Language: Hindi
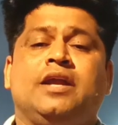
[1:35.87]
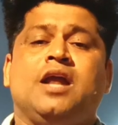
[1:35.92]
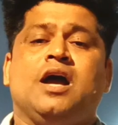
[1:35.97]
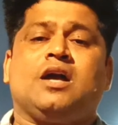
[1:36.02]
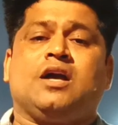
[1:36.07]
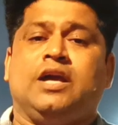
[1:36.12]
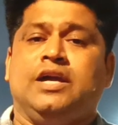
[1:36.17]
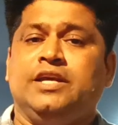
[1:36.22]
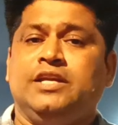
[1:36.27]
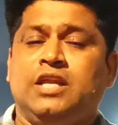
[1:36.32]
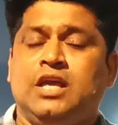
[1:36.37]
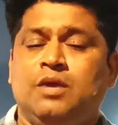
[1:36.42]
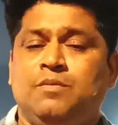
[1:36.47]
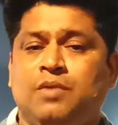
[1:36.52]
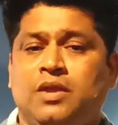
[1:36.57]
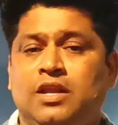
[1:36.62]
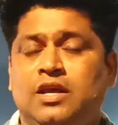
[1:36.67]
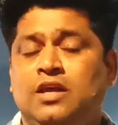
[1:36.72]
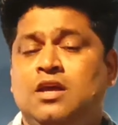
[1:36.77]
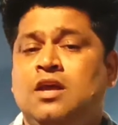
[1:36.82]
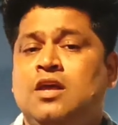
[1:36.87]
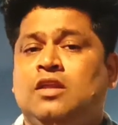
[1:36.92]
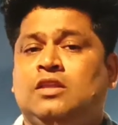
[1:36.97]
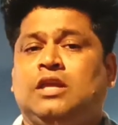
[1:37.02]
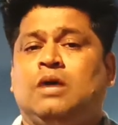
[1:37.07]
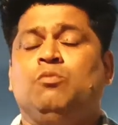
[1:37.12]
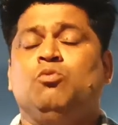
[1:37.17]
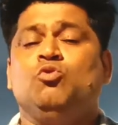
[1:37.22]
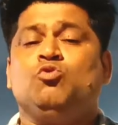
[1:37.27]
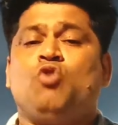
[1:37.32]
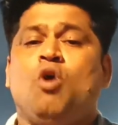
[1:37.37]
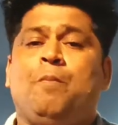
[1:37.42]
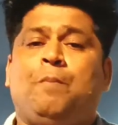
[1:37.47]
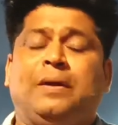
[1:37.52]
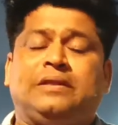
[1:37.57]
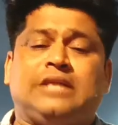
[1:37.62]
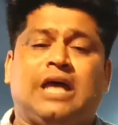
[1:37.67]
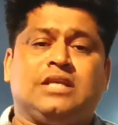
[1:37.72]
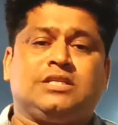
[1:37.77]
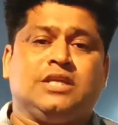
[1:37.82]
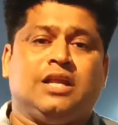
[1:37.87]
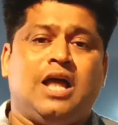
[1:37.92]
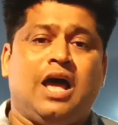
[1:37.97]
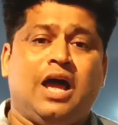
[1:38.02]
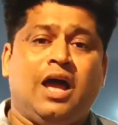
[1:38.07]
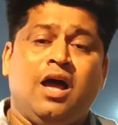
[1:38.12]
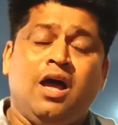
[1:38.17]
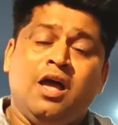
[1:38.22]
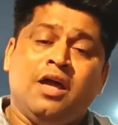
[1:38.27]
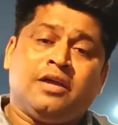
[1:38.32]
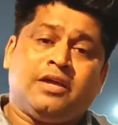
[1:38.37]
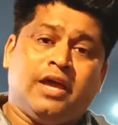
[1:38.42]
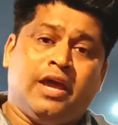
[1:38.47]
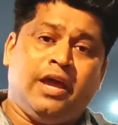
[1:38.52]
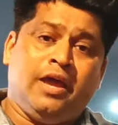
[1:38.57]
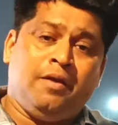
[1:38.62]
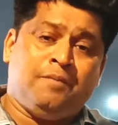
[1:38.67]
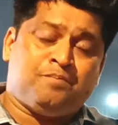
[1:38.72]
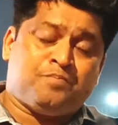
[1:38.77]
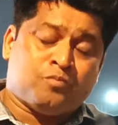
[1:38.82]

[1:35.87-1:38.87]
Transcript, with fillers: नैना कहीं नहीं मिली तब उनको पता चला कि